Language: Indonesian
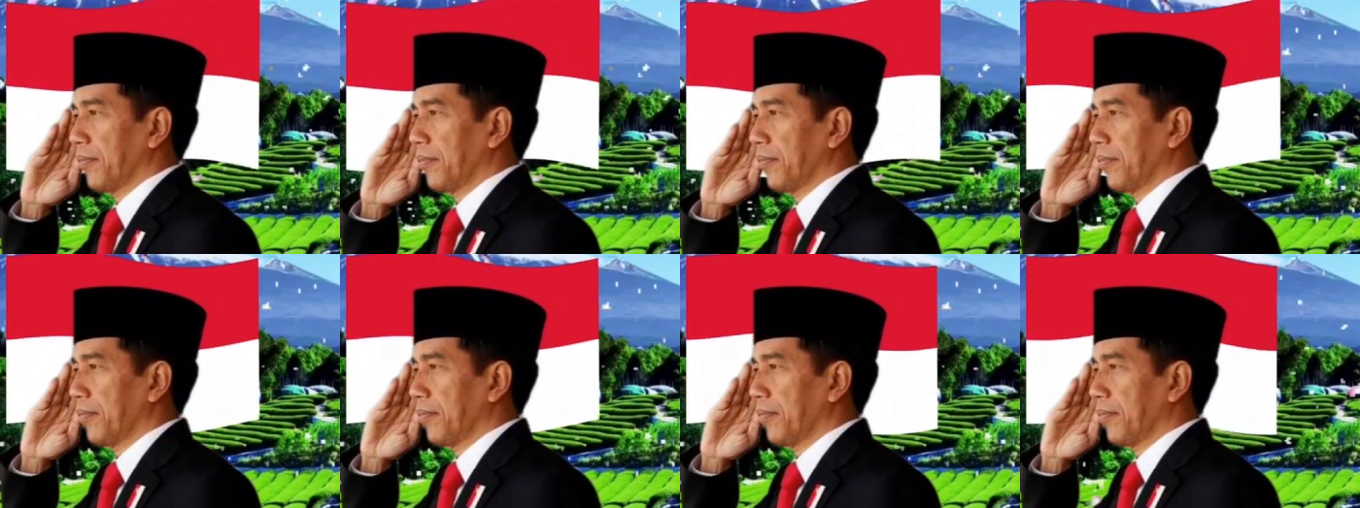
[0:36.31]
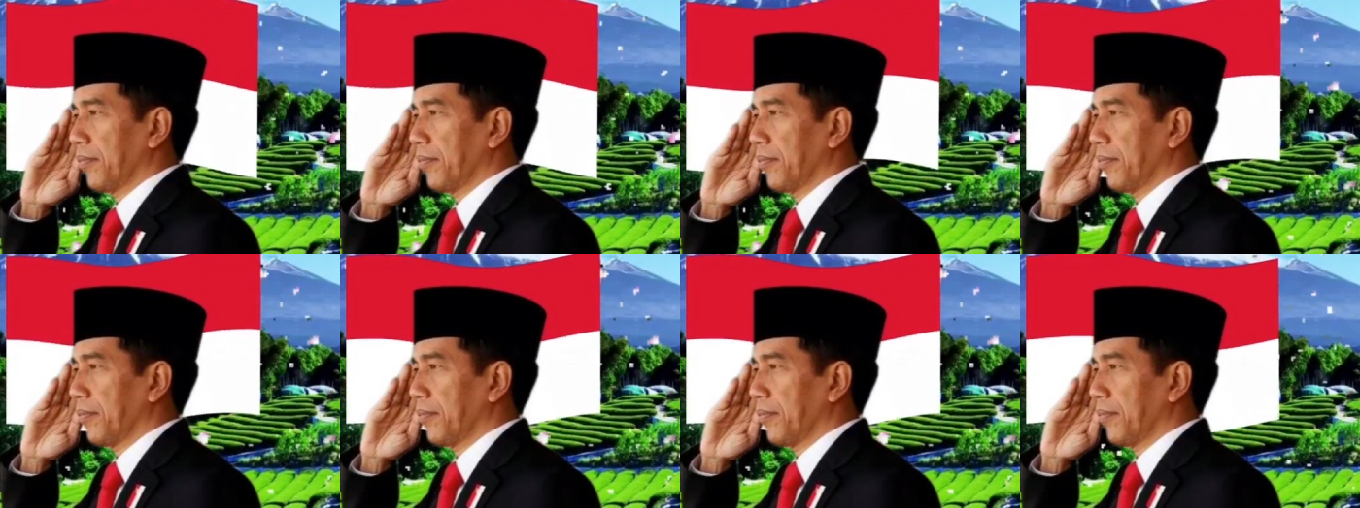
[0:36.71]
ada di
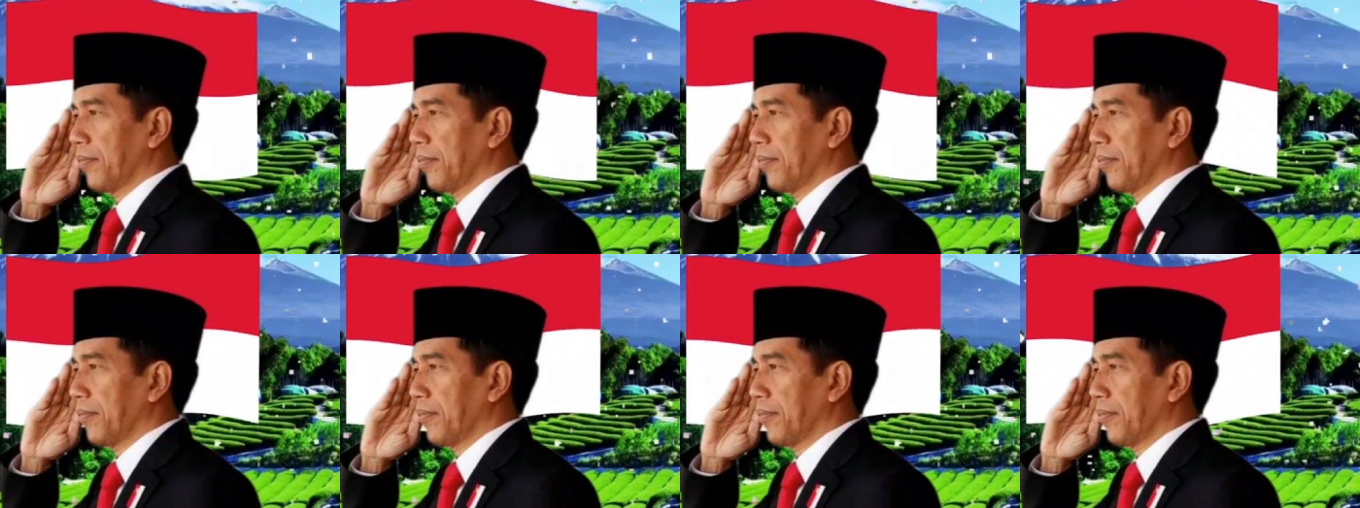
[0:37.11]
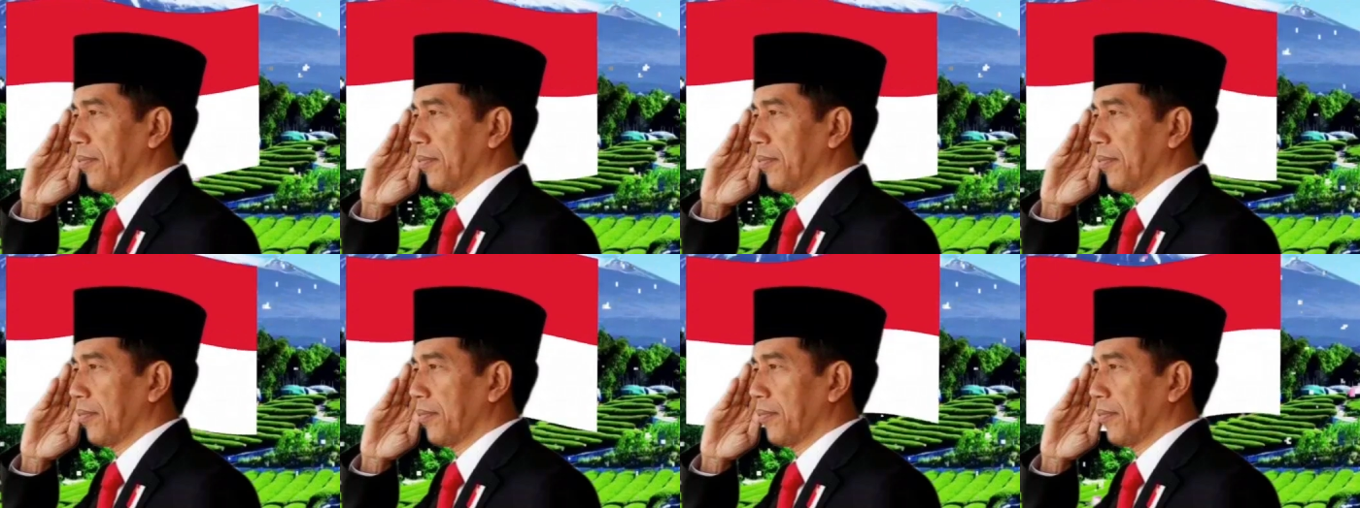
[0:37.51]
DPR.
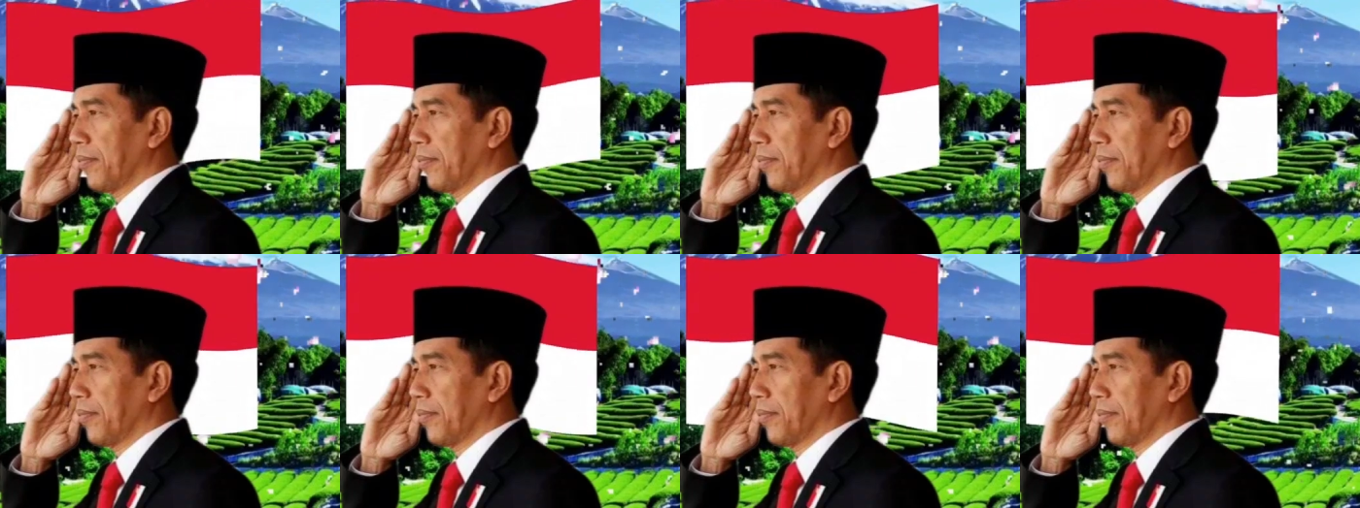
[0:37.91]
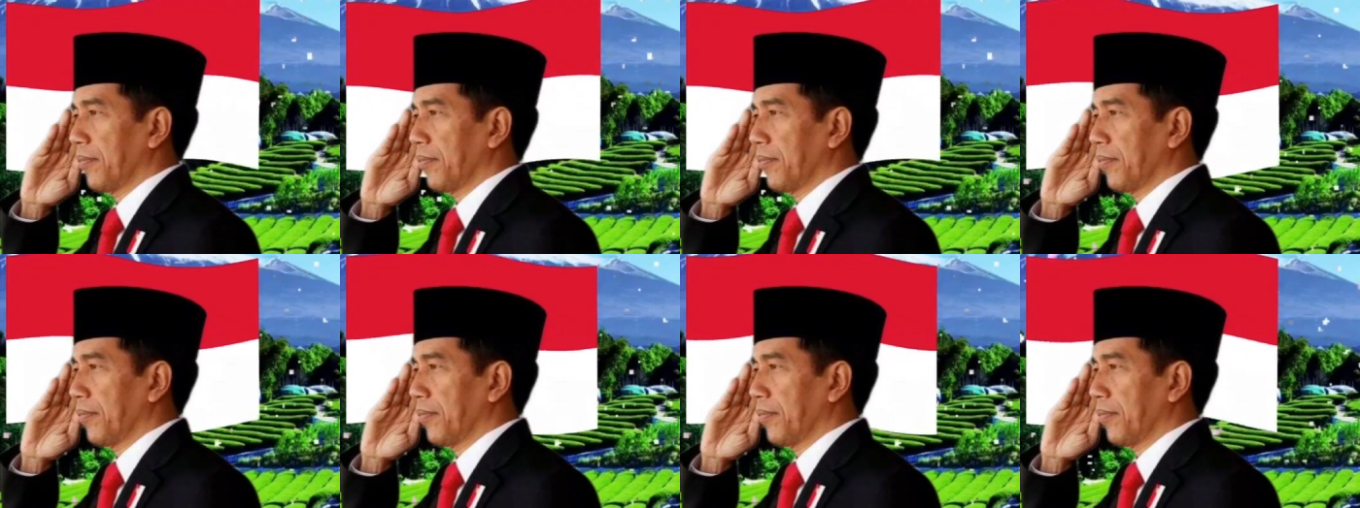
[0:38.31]
Loh kurang apa
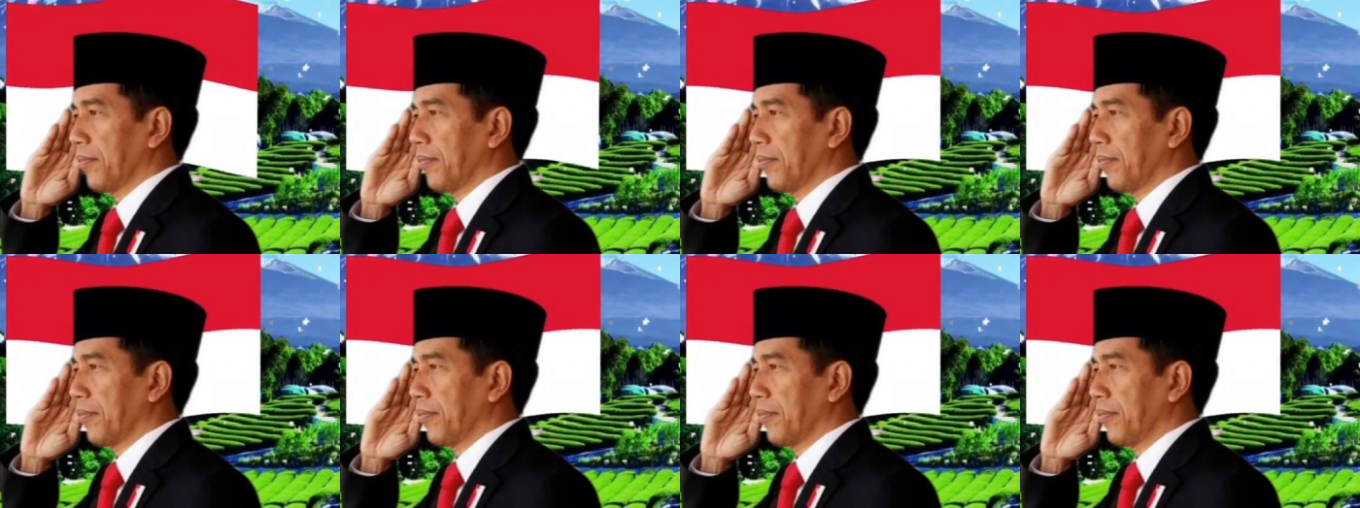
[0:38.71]
lagi?